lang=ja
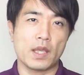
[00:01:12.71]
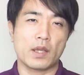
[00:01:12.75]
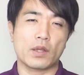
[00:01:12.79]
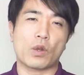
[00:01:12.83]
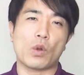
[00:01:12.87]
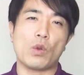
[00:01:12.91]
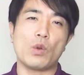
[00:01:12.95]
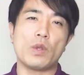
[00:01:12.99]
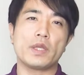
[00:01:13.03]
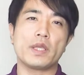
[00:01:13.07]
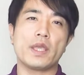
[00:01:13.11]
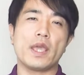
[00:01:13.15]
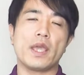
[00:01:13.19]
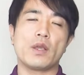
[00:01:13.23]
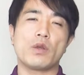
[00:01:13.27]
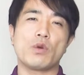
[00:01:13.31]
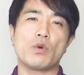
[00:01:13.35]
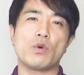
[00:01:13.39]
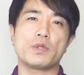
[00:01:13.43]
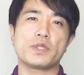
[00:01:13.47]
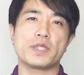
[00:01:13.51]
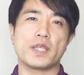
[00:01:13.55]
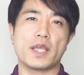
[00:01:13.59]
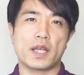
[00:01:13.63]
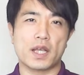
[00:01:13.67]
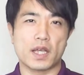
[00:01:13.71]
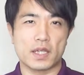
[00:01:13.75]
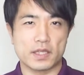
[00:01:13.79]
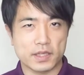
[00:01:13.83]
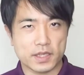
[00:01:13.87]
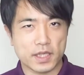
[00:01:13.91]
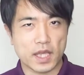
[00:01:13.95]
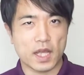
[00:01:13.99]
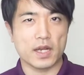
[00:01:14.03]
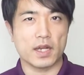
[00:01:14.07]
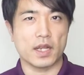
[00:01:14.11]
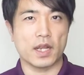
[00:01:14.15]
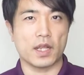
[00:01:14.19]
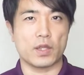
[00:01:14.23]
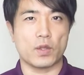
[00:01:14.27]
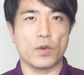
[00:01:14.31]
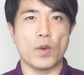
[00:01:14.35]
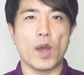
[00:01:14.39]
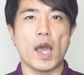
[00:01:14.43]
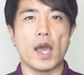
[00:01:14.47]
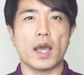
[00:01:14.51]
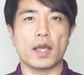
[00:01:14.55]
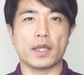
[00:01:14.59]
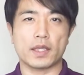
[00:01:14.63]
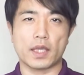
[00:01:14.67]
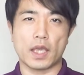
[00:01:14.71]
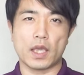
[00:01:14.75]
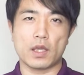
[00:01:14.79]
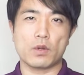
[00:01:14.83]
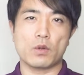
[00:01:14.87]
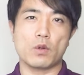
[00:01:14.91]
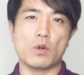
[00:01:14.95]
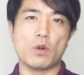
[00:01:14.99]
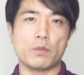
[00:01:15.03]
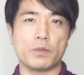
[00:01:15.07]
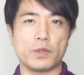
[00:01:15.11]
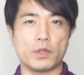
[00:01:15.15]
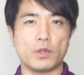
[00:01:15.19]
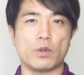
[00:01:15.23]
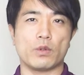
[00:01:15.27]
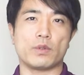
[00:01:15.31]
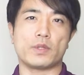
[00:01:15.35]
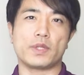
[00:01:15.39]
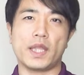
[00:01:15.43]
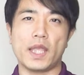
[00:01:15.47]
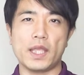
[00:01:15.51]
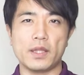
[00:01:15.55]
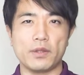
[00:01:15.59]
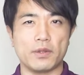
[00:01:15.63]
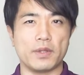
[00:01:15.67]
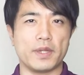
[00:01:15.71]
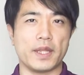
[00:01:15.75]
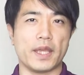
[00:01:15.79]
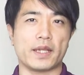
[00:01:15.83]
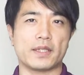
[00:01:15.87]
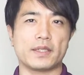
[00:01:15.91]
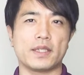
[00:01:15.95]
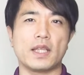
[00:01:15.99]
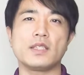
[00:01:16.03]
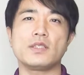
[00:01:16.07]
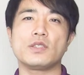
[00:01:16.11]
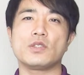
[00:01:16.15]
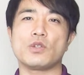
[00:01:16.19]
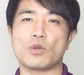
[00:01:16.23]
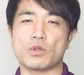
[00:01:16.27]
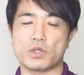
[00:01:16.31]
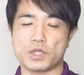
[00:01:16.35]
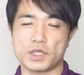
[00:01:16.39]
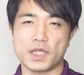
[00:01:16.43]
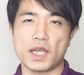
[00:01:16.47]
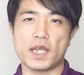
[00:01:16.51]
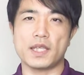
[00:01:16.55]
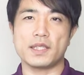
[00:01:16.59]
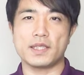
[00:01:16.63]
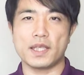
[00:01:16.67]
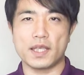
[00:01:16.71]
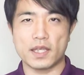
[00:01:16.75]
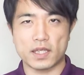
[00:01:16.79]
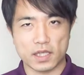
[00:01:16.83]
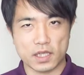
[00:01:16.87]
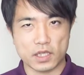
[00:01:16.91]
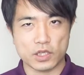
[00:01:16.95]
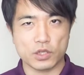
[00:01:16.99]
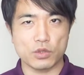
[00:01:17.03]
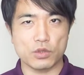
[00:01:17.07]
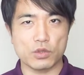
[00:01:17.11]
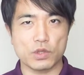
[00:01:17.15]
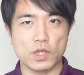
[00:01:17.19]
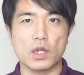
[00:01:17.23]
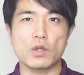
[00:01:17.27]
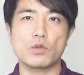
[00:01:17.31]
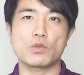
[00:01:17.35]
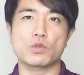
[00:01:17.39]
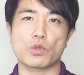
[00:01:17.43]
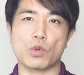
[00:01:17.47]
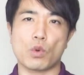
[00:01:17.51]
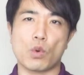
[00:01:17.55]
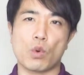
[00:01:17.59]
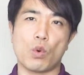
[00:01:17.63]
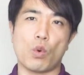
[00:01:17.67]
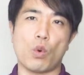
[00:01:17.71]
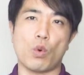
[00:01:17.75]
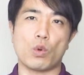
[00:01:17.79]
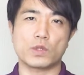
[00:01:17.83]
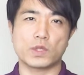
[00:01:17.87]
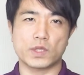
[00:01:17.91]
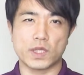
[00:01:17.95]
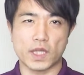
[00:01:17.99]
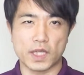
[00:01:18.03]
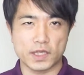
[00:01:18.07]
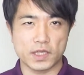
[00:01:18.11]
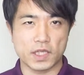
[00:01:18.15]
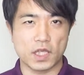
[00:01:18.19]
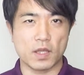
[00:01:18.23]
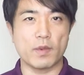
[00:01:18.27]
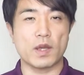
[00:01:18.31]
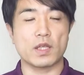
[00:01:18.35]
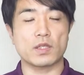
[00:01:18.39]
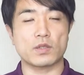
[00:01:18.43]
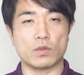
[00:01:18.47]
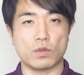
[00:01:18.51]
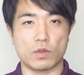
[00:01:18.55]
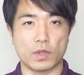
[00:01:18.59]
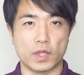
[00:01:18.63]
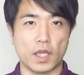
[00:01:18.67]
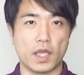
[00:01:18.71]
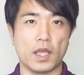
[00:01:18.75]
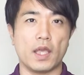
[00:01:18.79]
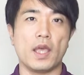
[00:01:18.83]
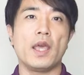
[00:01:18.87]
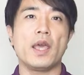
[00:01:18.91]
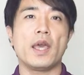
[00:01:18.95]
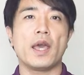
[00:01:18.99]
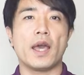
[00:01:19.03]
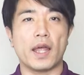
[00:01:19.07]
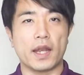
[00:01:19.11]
この健康生活チャンネルでは、健康美容ダイエットに役立つ食事や生活習慣の情報をお伝えしていますので、